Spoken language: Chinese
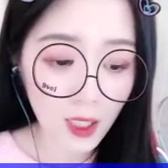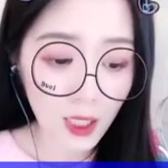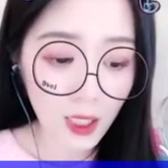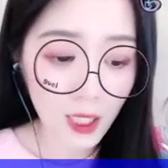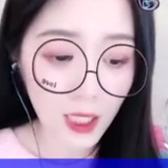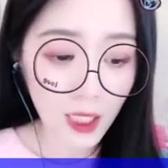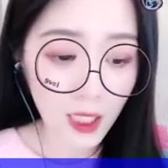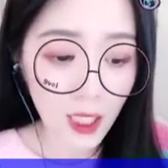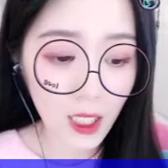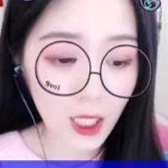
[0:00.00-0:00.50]

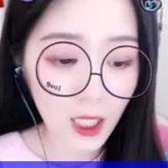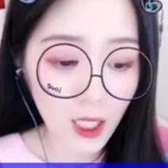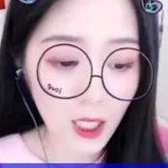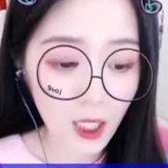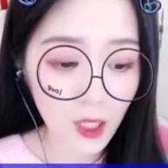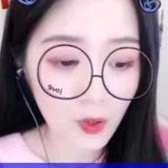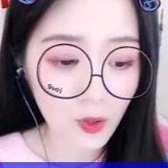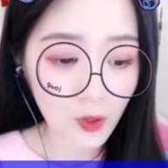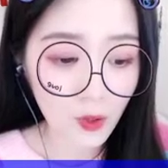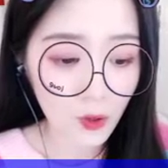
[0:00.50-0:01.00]
九公主
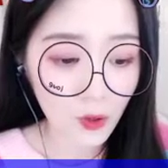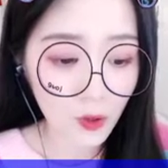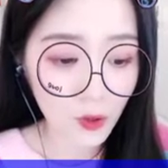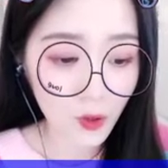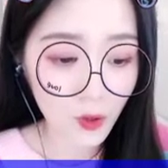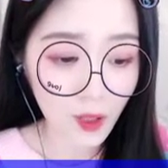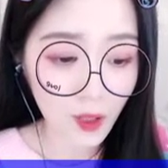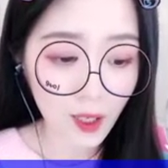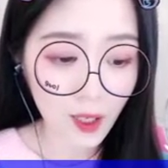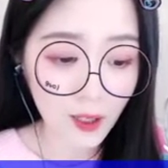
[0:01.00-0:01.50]
大婚之
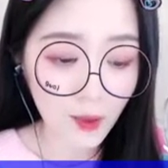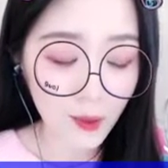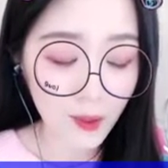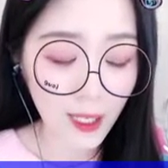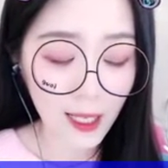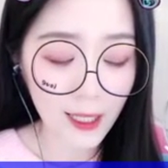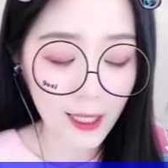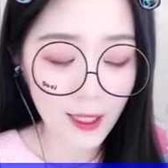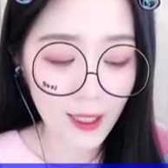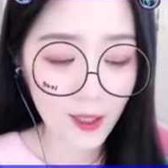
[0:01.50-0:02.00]
夜，
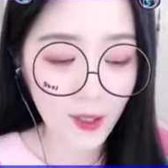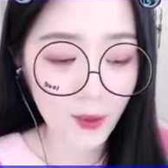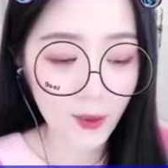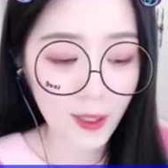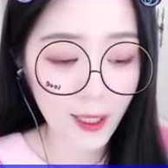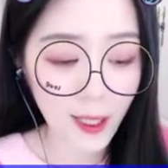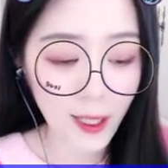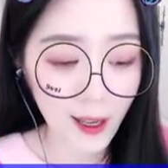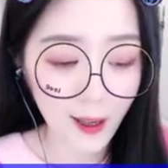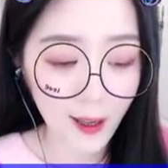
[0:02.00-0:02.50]
身着
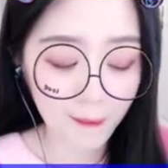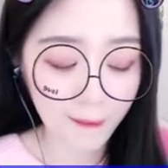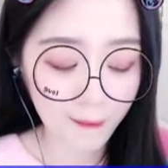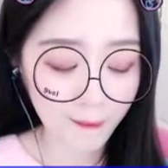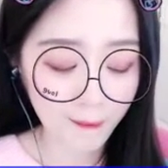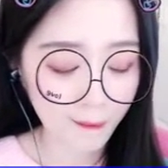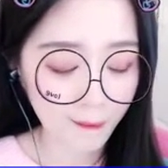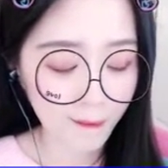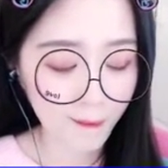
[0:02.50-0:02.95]
喜服